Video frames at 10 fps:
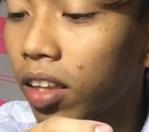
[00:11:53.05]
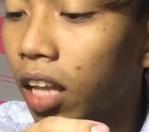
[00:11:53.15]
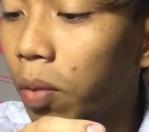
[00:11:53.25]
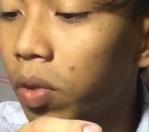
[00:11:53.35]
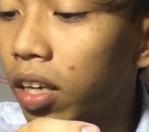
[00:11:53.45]

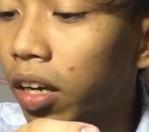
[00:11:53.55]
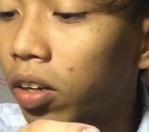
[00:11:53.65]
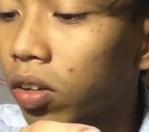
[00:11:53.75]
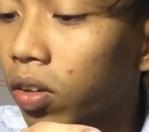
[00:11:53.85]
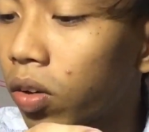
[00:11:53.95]
Tamiya
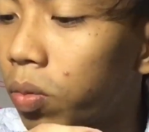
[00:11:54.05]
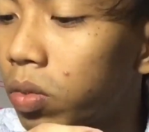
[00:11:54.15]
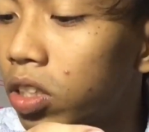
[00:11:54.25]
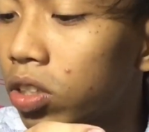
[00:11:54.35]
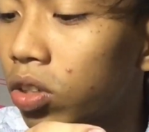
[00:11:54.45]

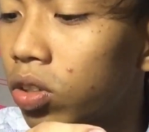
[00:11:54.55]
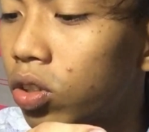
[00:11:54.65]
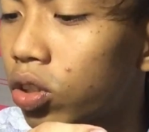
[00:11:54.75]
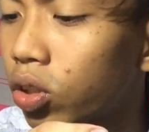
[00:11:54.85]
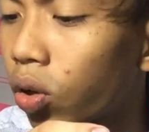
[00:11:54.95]
commissioned
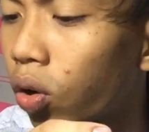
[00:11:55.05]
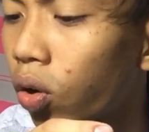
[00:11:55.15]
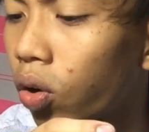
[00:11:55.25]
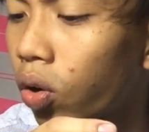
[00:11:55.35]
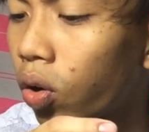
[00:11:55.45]

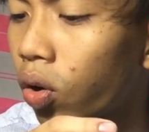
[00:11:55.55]
show